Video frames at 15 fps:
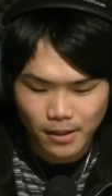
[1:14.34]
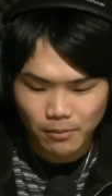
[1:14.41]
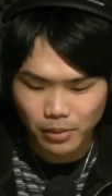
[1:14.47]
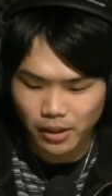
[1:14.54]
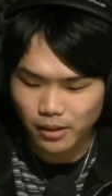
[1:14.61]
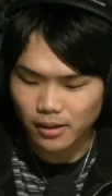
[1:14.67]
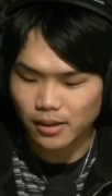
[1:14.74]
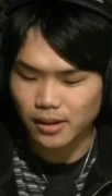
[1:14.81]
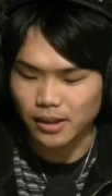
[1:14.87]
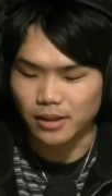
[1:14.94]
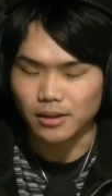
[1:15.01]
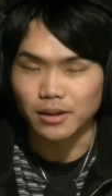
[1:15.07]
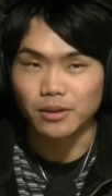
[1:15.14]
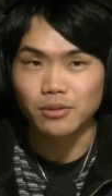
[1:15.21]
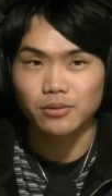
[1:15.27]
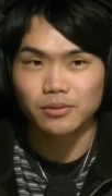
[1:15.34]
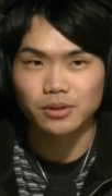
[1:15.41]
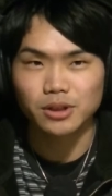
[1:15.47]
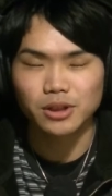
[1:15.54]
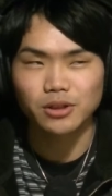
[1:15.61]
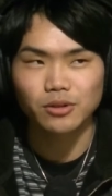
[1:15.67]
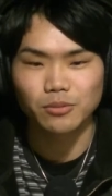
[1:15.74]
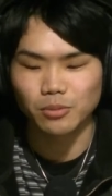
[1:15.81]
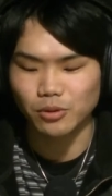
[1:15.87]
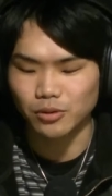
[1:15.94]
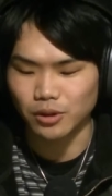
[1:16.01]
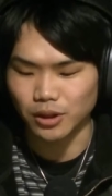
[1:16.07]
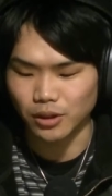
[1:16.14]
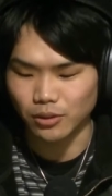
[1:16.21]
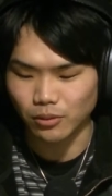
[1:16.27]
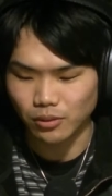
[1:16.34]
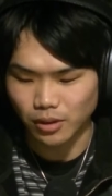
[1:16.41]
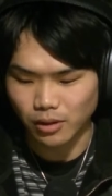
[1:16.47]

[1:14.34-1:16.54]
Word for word: まあ、やはり日本人の僕にとっ